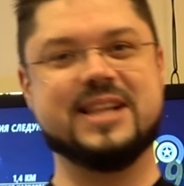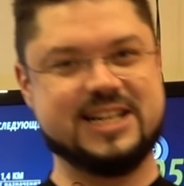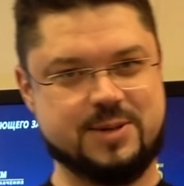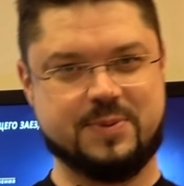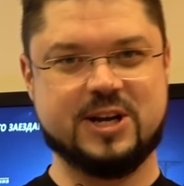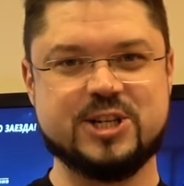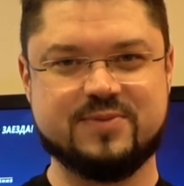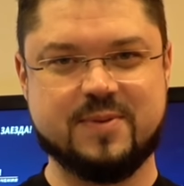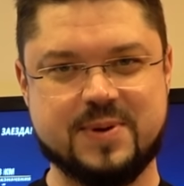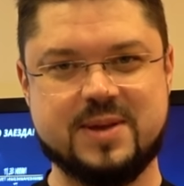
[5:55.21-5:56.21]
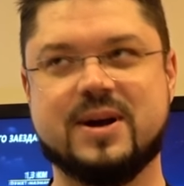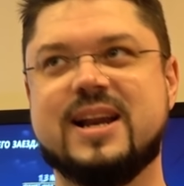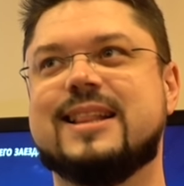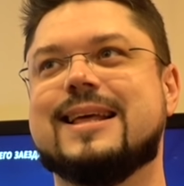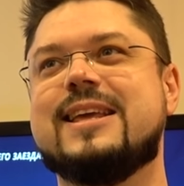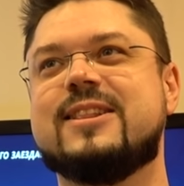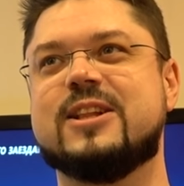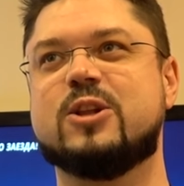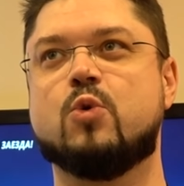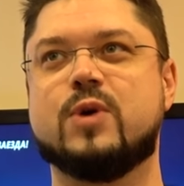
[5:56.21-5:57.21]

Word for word: Младший ПК, чтобы вы понимали, это Intel